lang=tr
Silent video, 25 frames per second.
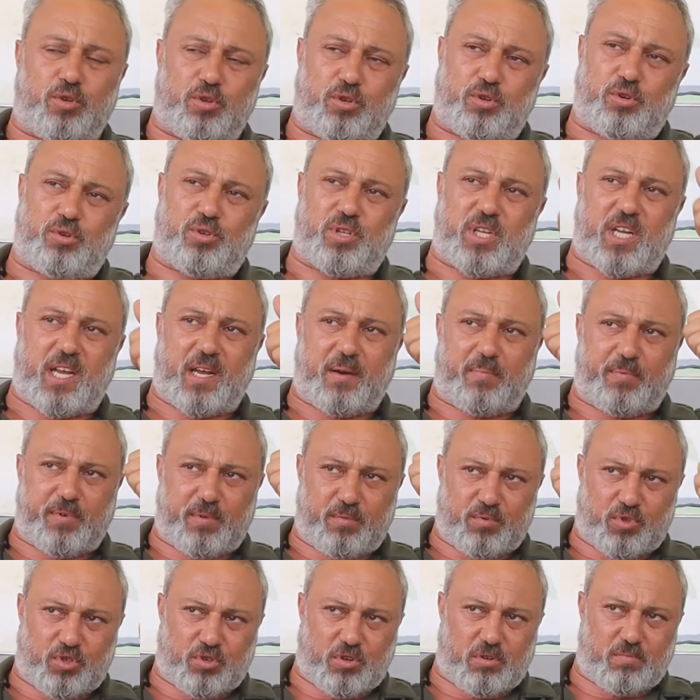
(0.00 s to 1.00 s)
günü gününe
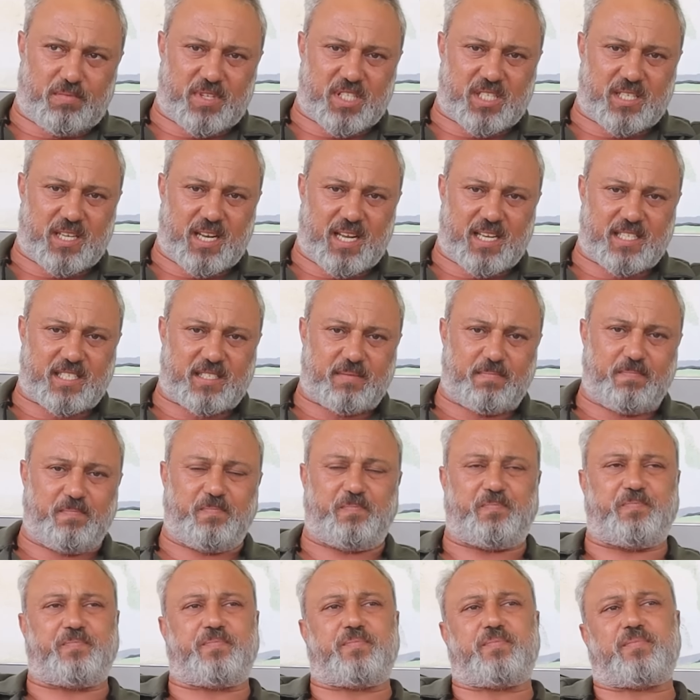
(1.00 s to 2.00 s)
yapılmış olması lazım.
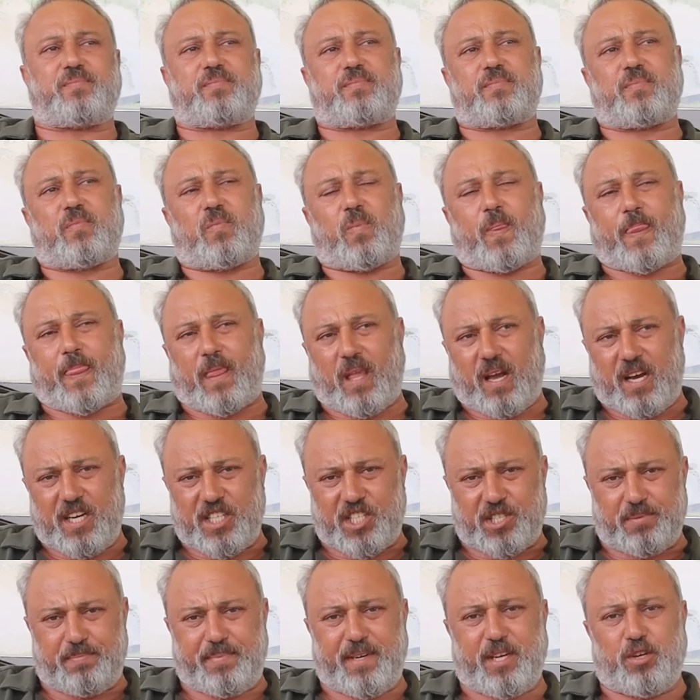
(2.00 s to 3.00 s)

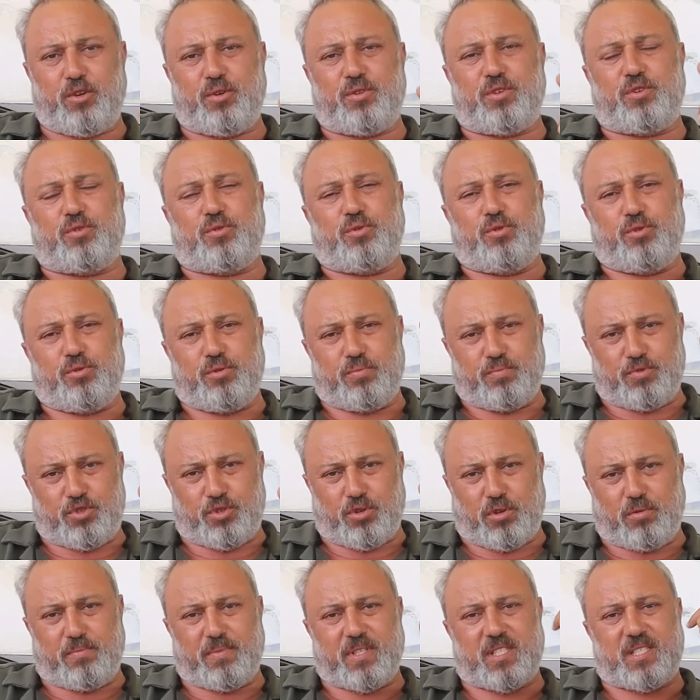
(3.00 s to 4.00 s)
Aşı periyoduna
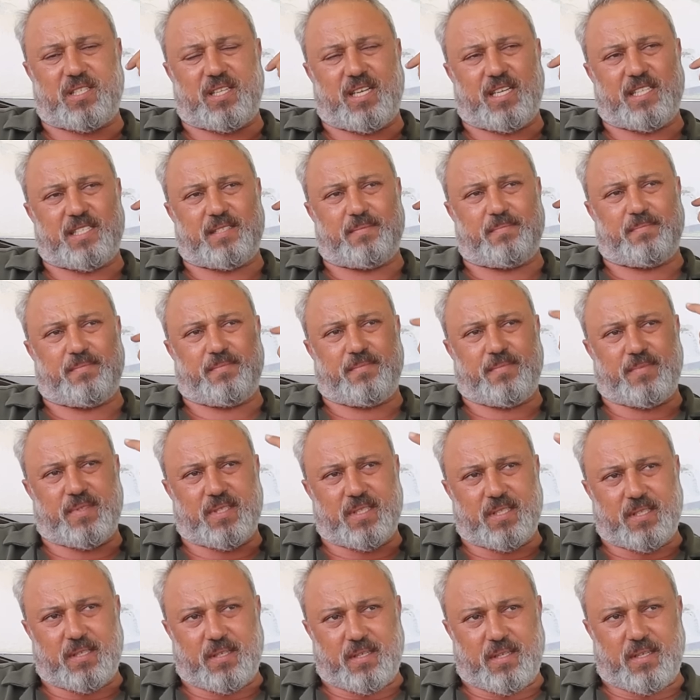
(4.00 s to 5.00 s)
uyulmuş olması lazım.
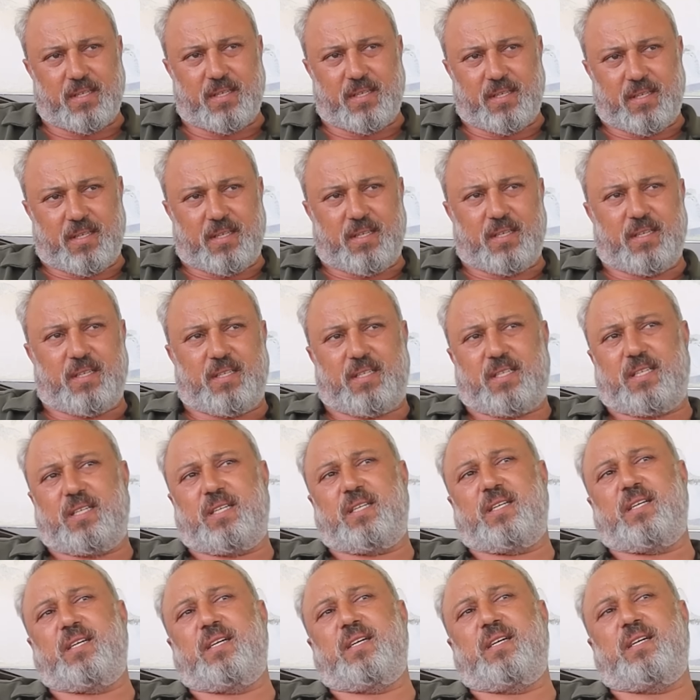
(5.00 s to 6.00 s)

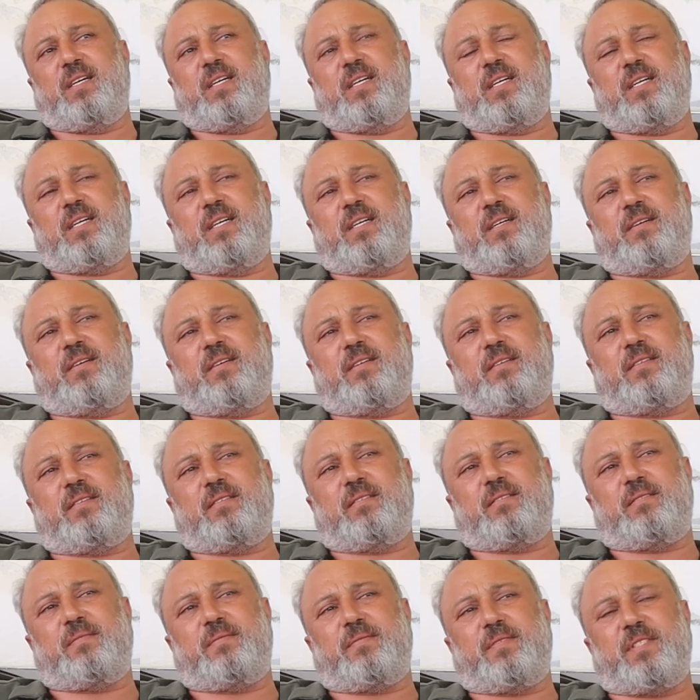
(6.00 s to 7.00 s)
Eee
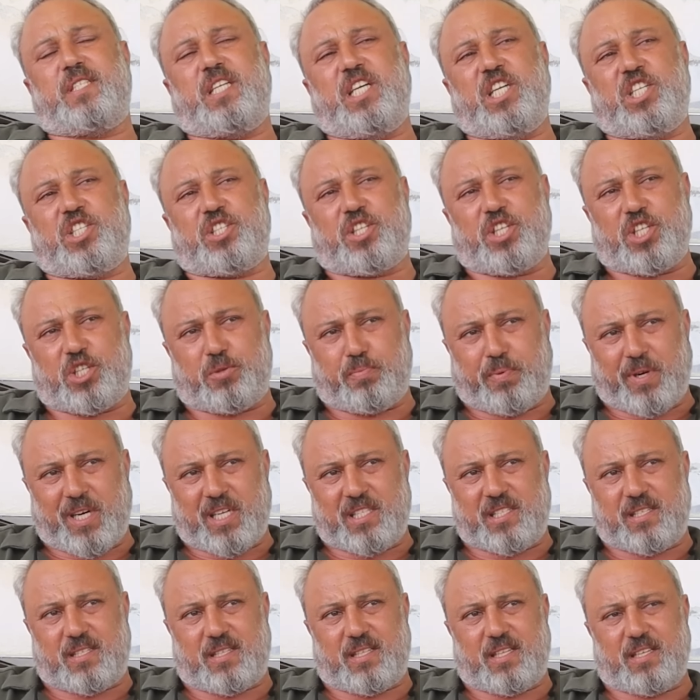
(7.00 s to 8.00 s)
İç dış
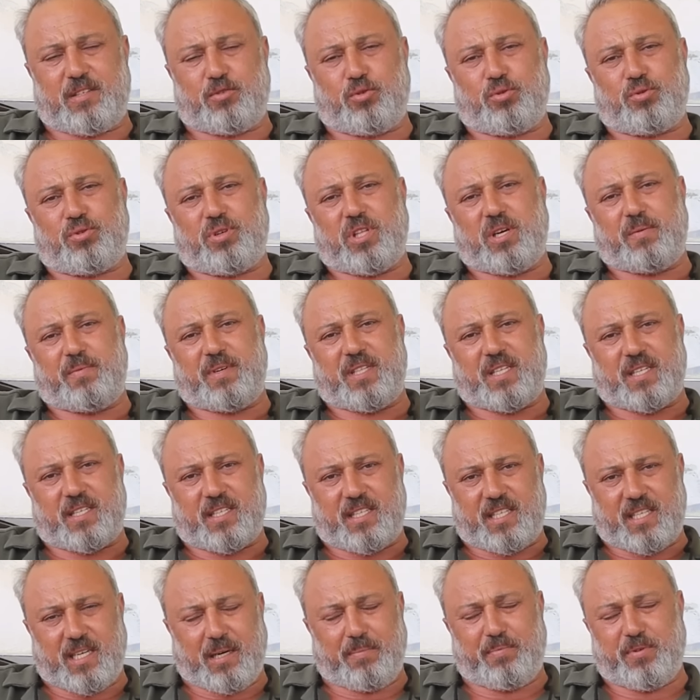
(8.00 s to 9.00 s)
parazitler
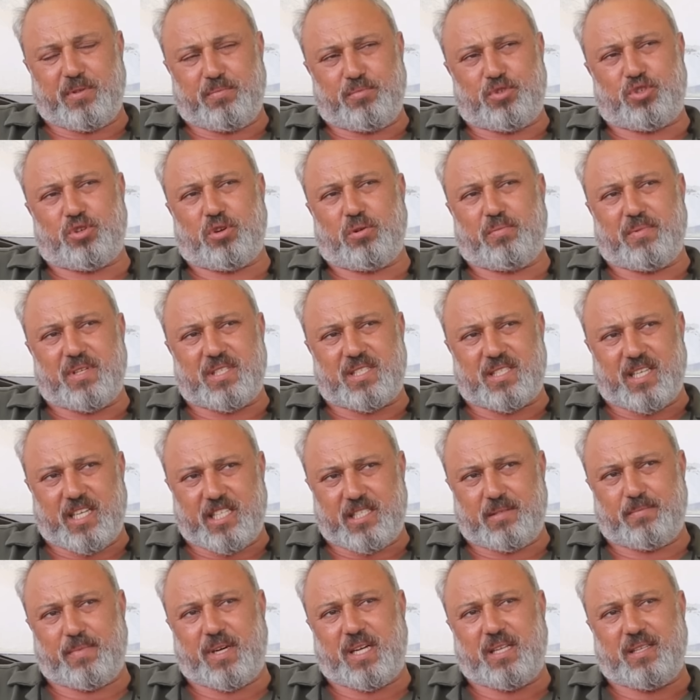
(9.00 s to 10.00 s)
uygulamalarının yapılmış olması
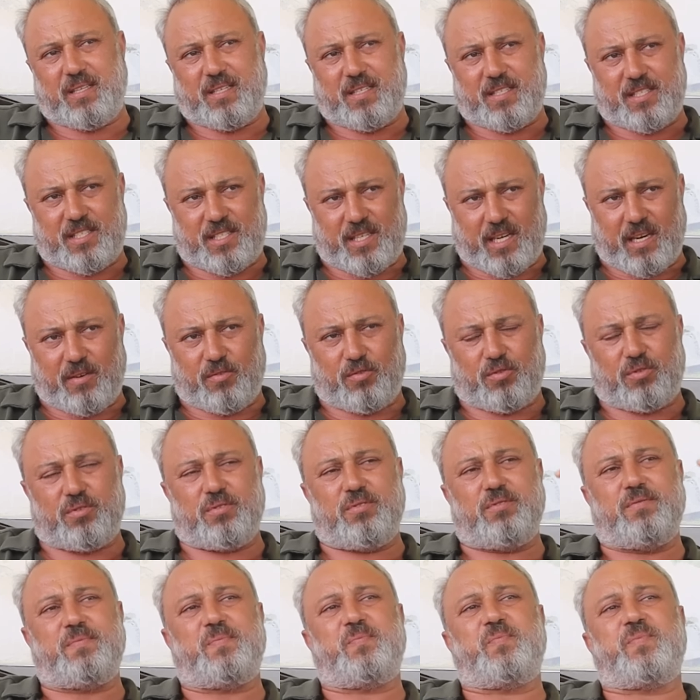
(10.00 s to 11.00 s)
lazım aldığınız
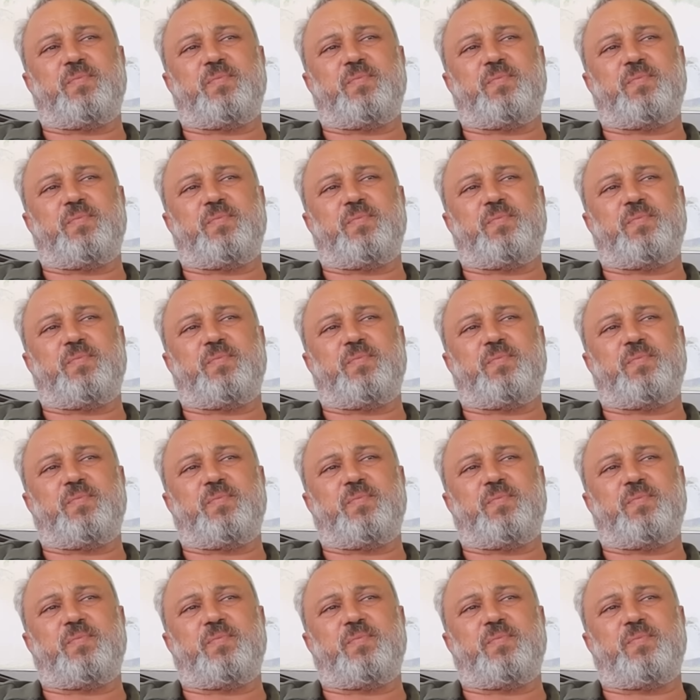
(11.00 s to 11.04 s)
yavrunun.